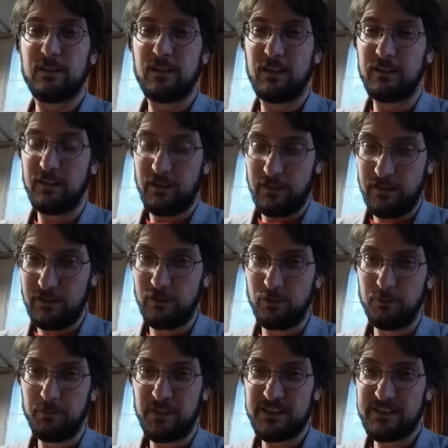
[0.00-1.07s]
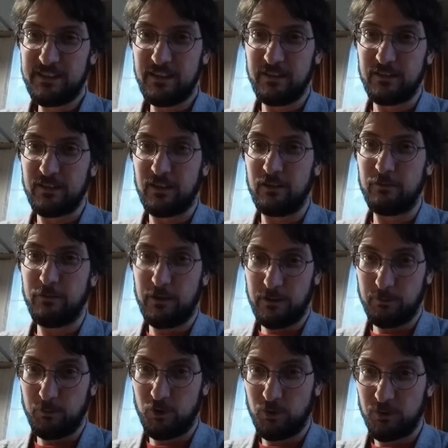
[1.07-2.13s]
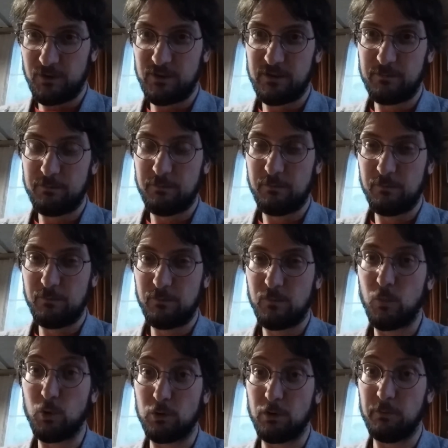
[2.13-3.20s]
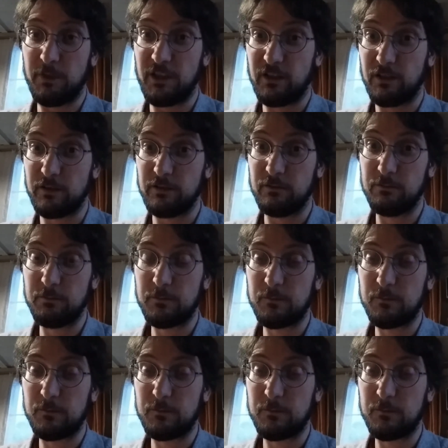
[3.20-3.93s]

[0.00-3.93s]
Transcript: eine Religion basiert auf einem Gott oder mehreren